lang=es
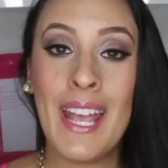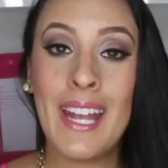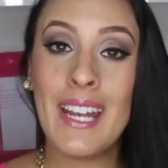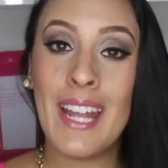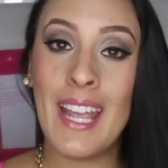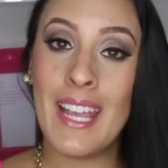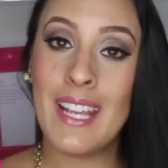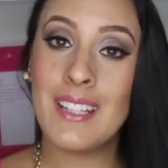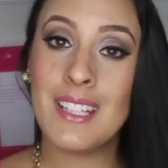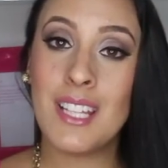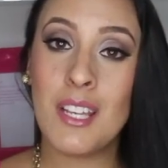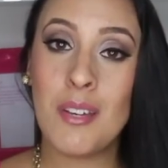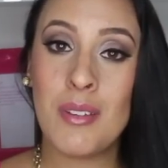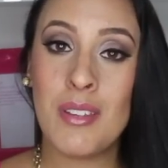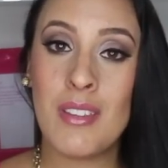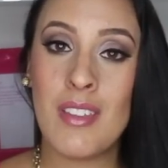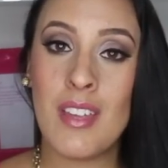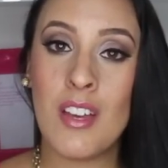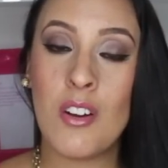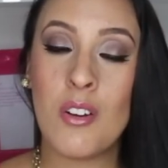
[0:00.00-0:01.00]
en este
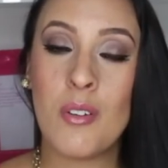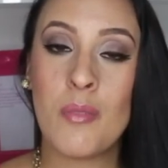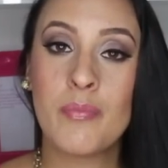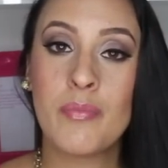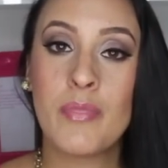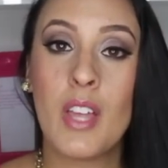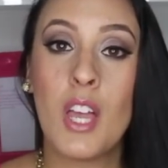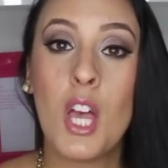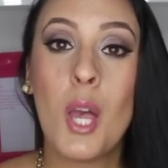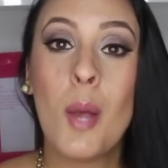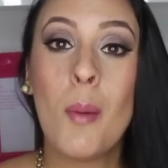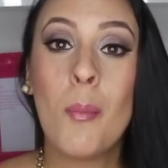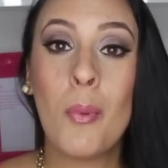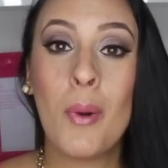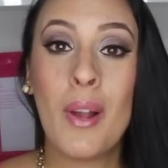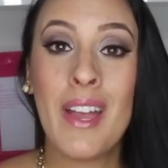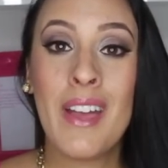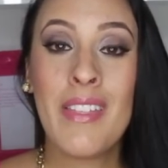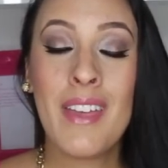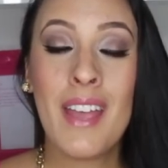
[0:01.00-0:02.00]
video
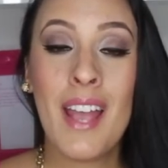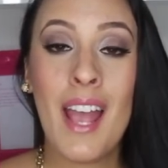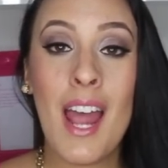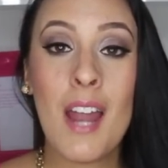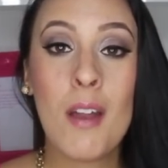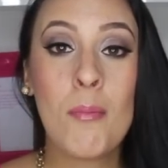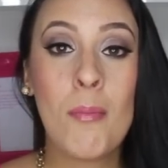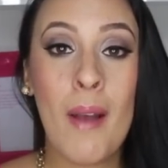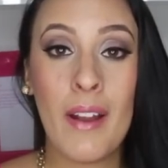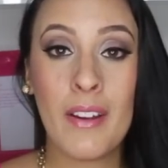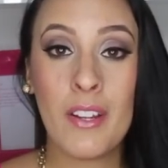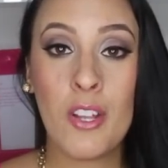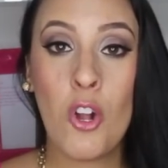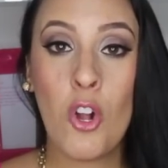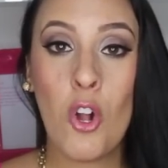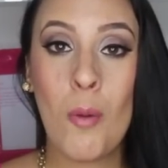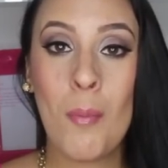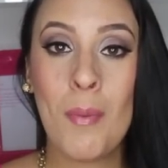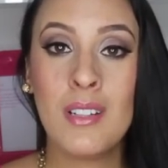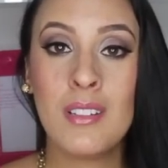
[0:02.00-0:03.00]
puedes dejar varios
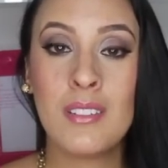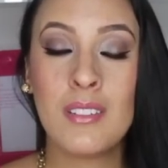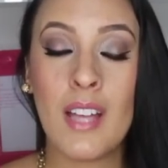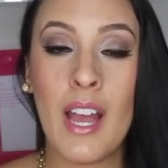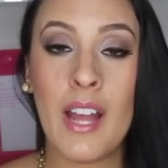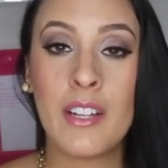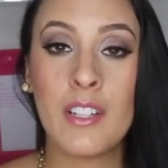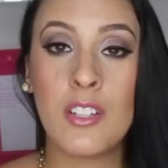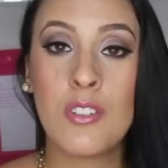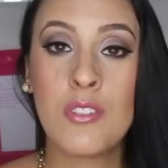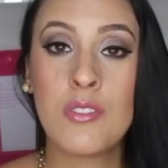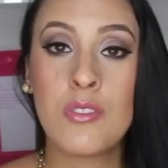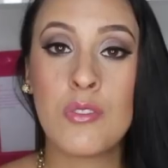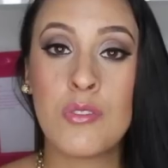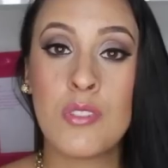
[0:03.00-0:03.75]
comentarios,